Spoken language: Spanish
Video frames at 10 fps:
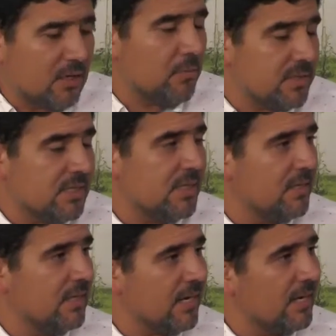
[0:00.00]
Se crea un
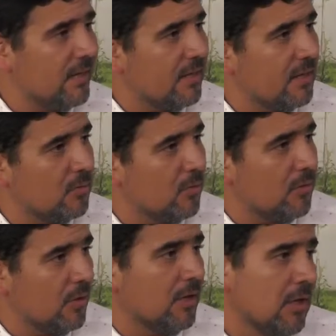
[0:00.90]
precedente, alcalde. ¿eh?
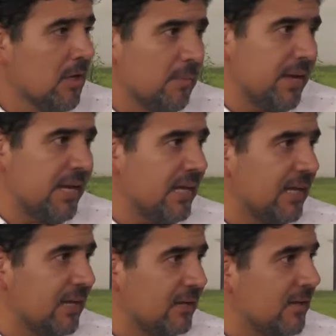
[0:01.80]
Así es. Eh, para
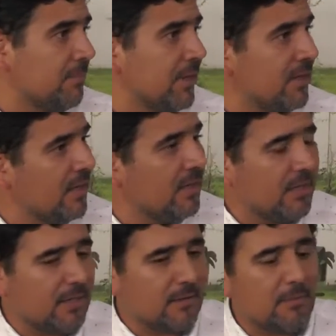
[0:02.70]
que también
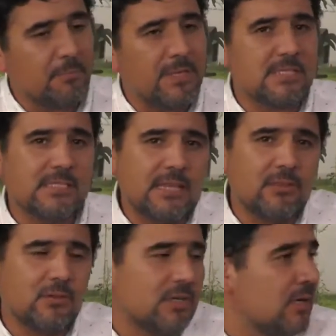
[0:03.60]
quienes estén
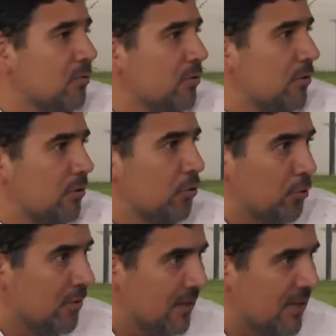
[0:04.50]
pensando en algún otro